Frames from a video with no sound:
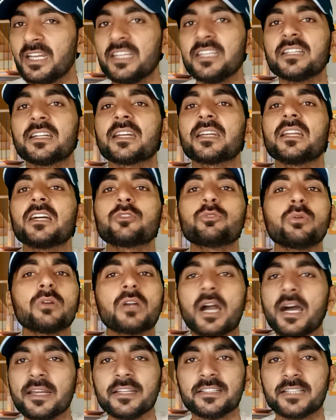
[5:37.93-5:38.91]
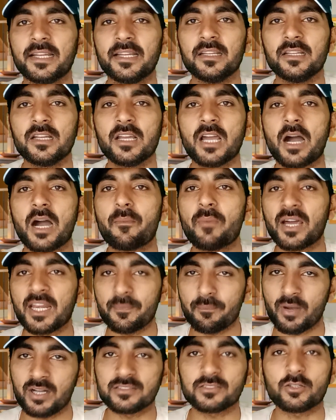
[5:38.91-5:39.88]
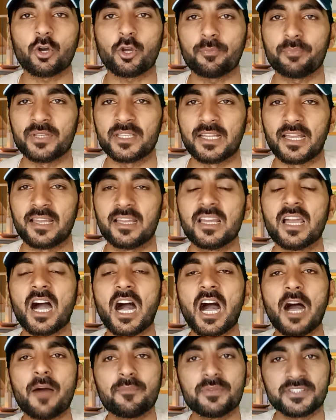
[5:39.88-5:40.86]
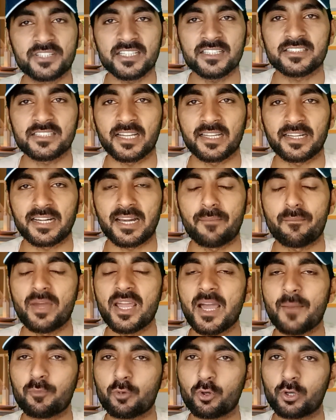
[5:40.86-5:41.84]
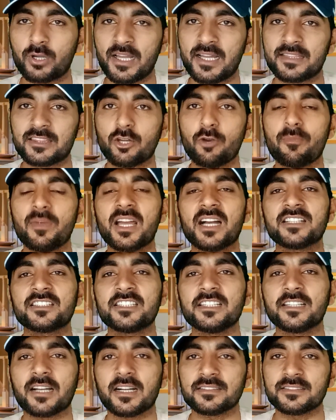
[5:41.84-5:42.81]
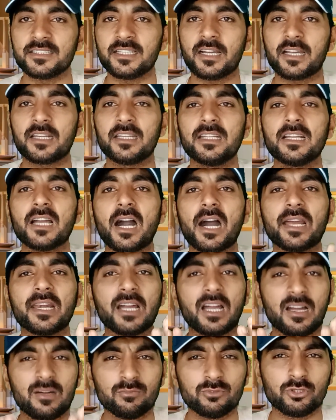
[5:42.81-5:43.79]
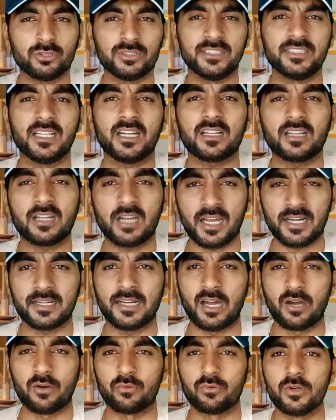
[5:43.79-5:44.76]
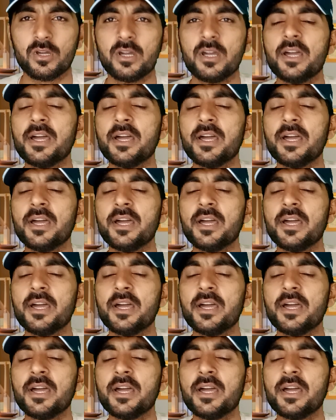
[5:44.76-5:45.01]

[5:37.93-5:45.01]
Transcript: नहीं करना तो घर जाएं हमारे पास और भी हैं अब ये चल रहा है मैं आपको कहता हूँ मैं अच्छी खासी अर्निंग अलहमदिल्ला कर रहा हूँ